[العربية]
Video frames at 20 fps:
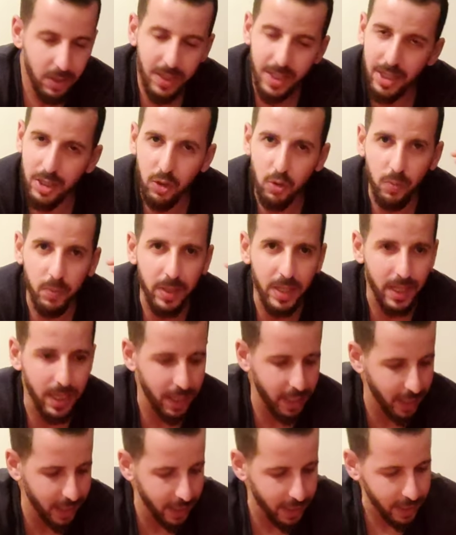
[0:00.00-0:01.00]
شريته
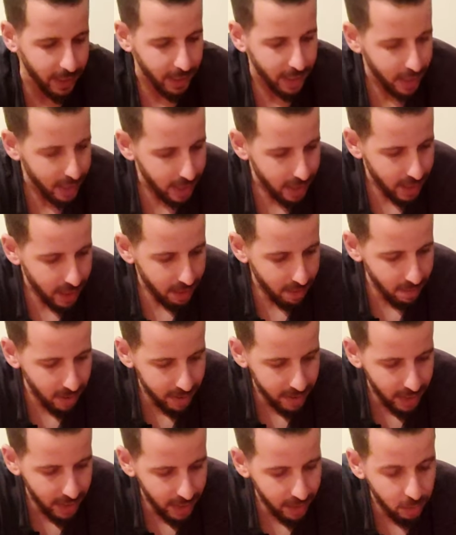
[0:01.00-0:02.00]
بخير
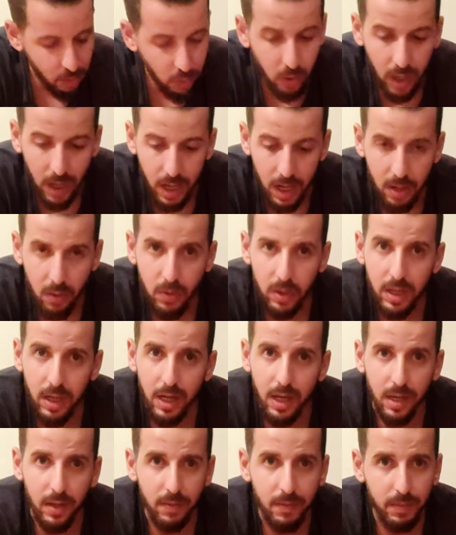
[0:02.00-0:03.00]
المعده عنده
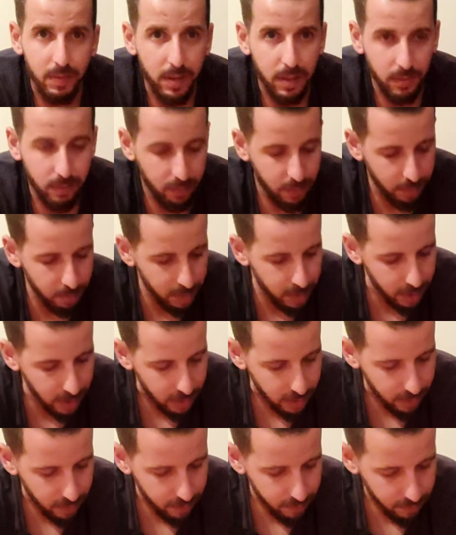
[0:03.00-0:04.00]
خاويه
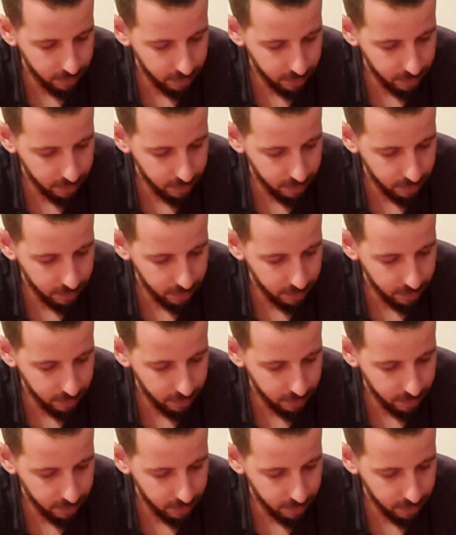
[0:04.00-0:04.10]
فهمتي